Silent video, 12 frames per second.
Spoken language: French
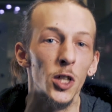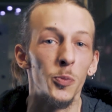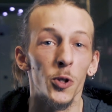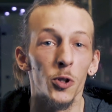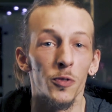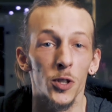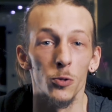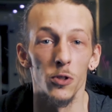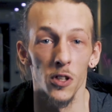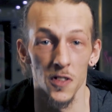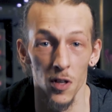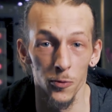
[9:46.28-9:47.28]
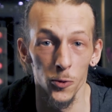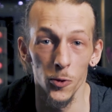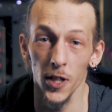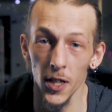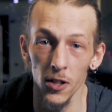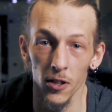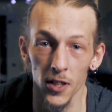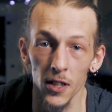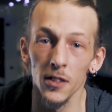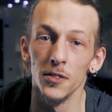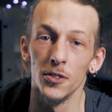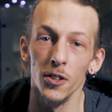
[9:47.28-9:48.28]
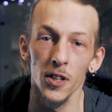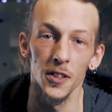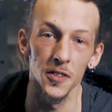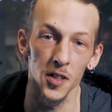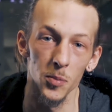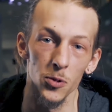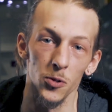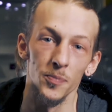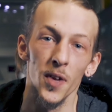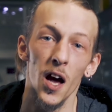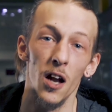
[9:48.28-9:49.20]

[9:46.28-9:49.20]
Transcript: Tu peux retrouver toutes leurs infos et leurs liens dans la description.